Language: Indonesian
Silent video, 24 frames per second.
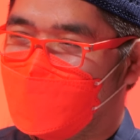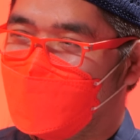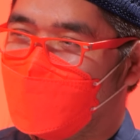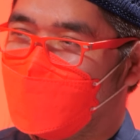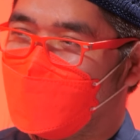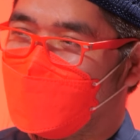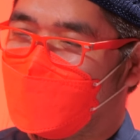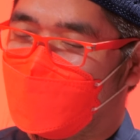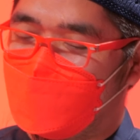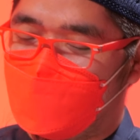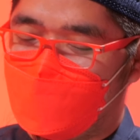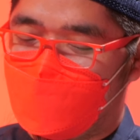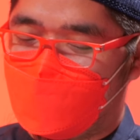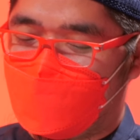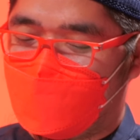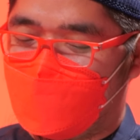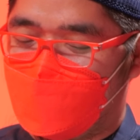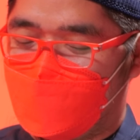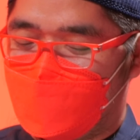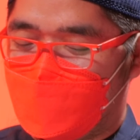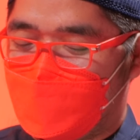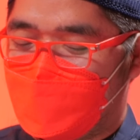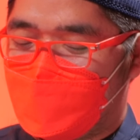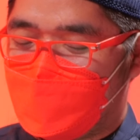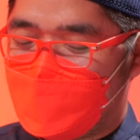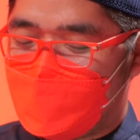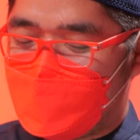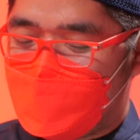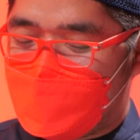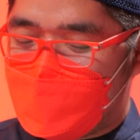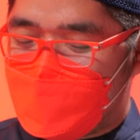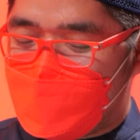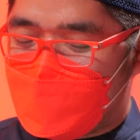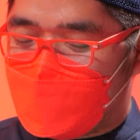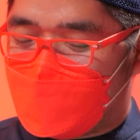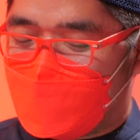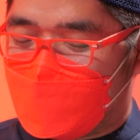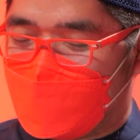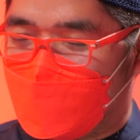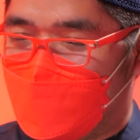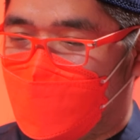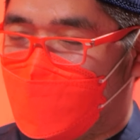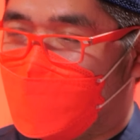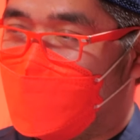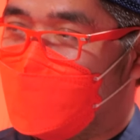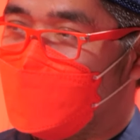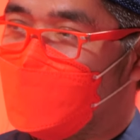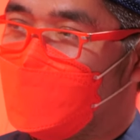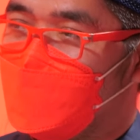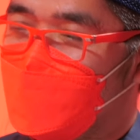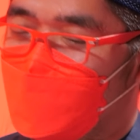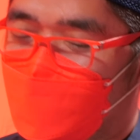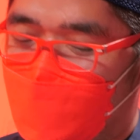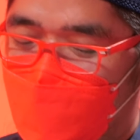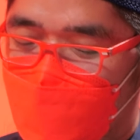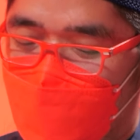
ujian kan? Ketika sudah